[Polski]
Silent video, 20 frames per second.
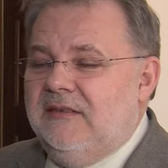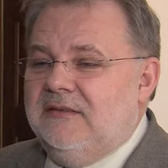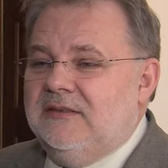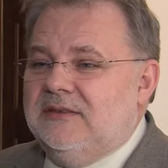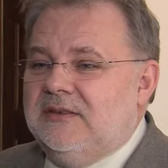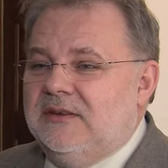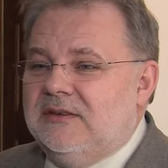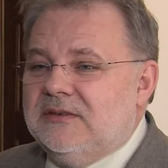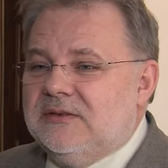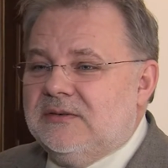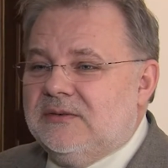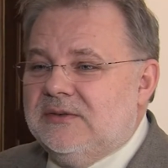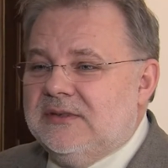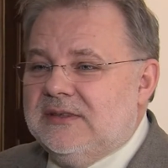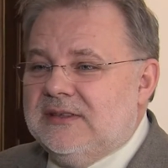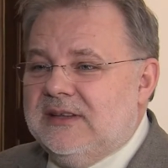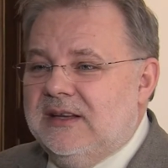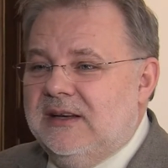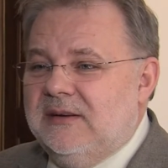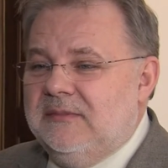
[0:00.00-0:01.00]
W związku
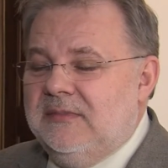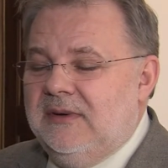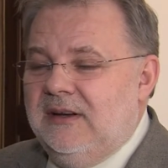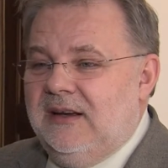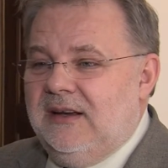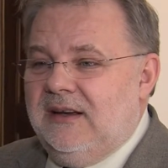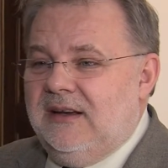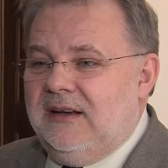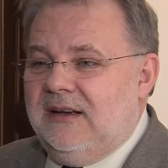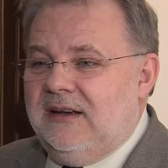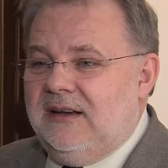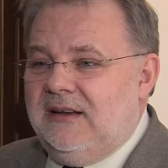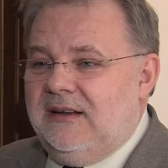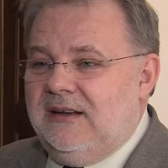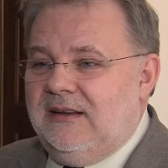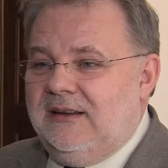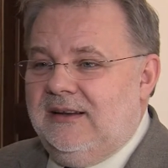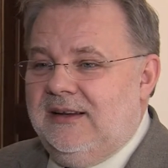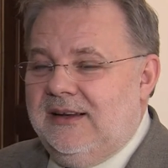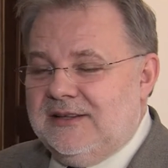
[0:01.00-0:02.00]
z tym
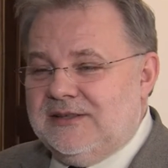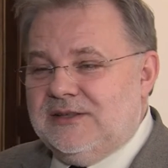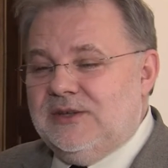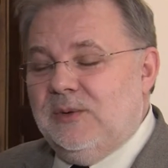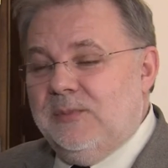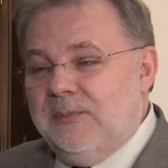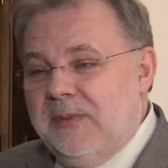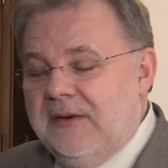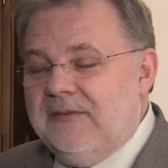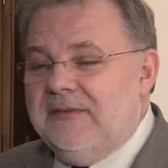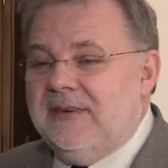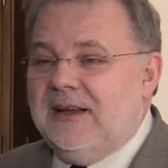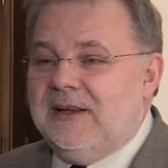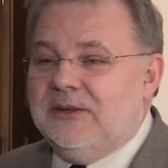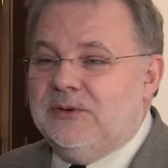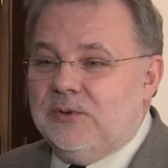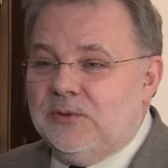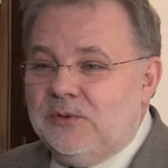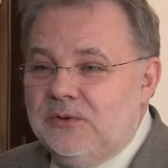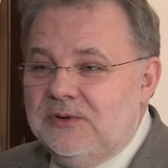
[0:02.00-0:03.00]
e, jest to pewna
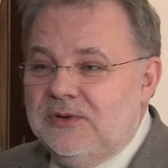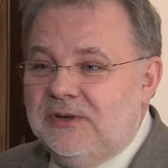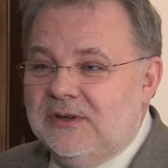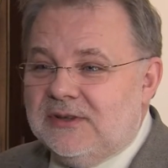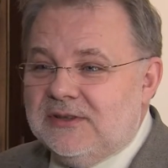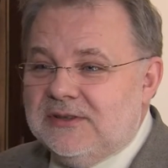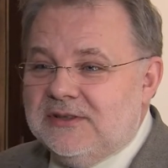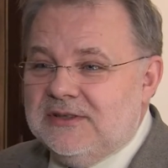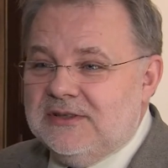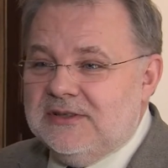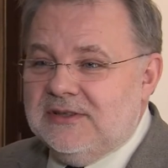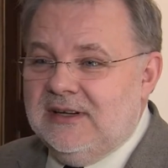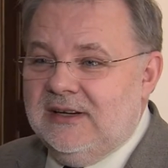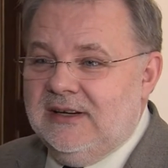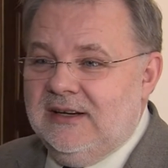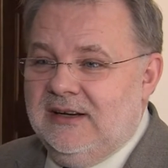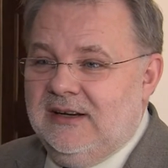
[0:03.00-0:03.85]
trudność